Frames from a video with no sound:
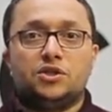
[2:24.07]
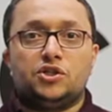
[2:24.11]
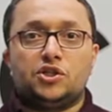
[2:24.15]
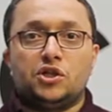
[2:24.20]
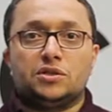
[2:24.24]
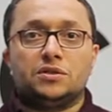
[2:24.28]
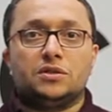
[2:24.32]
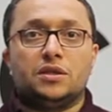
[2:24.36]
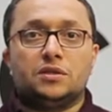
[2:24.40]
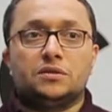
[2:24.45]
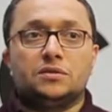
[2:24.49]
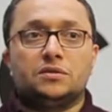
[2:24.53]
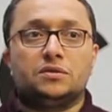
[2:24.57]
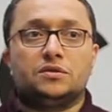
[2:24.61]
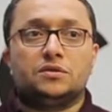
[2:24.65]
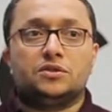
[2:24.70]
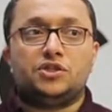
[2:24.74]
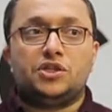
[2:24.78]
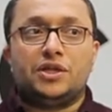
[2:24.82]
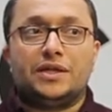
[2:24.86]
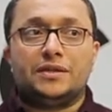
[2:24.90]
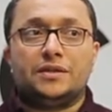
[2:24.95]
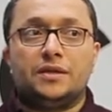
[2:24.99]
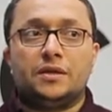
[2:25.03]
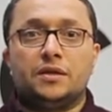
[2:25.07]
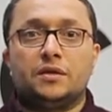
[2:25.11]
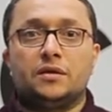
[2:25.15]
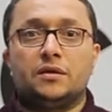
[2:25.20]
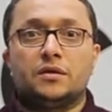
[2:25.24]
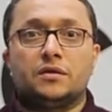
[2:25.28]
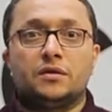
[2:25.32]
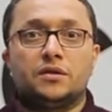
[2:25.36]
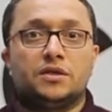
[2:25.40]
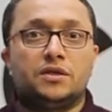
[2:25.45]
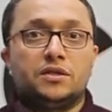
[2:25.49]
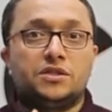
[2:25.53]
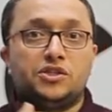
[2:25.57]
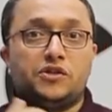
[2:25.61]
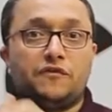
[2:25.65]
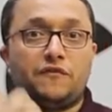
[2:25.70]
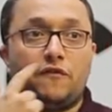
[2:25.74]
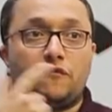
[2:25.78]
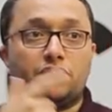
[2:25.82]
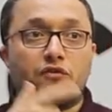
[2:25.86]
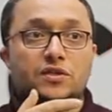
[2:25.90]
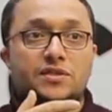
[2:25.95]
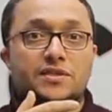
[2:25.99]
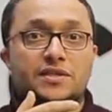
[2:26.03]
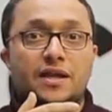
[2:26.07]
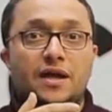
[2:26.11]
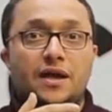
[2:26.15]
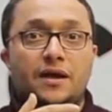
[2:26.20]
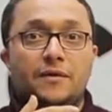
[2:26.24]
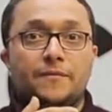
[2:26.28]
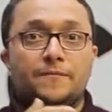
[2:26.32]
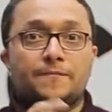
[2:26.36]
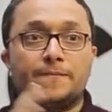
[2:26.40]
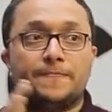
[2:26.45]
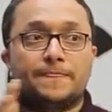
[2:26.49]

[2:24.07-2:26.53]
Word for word: شدد شنج شفافه ازرق